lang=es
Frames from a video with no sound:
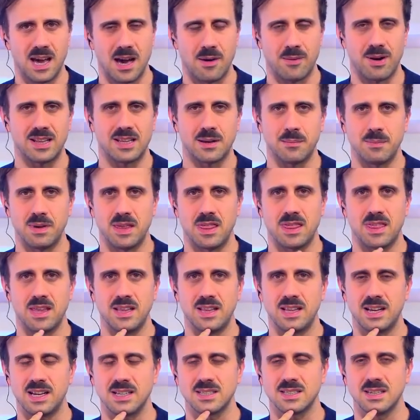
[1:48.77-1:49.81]
habrá también
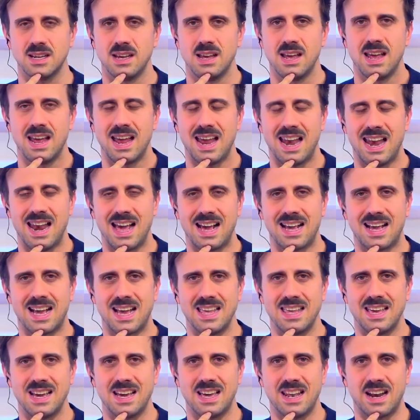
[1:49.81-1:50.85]
citas en las
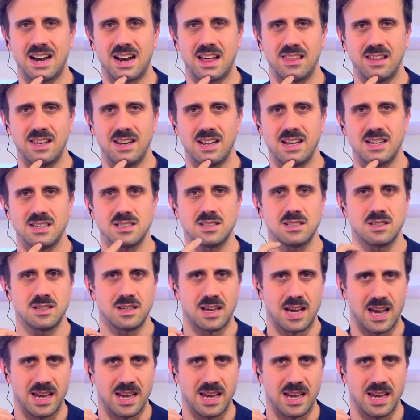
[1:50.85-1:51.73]
calles granadinas,